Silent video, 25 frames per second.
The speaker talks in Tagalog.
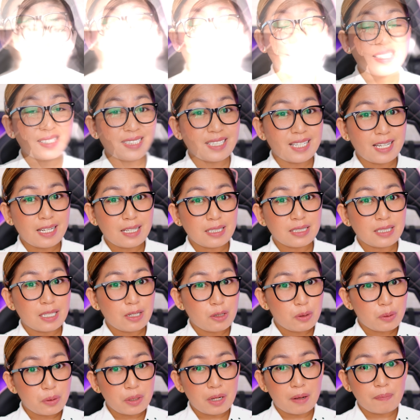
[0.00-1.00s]
Kasi sa
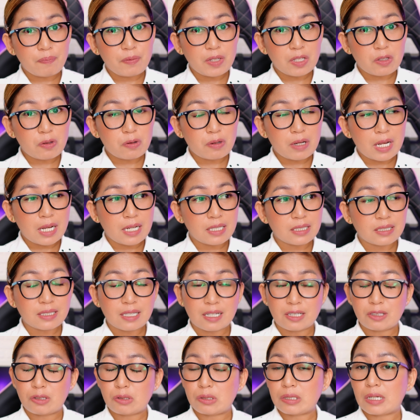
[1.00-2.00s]
loan app na to guys,
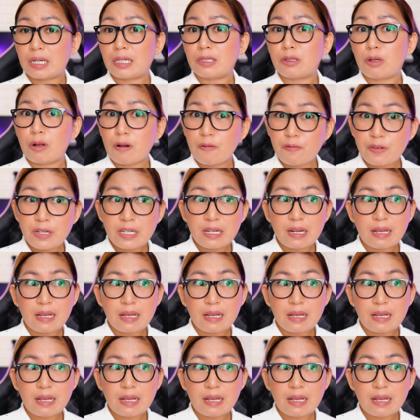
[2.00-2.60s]
na under sa kay Dolphin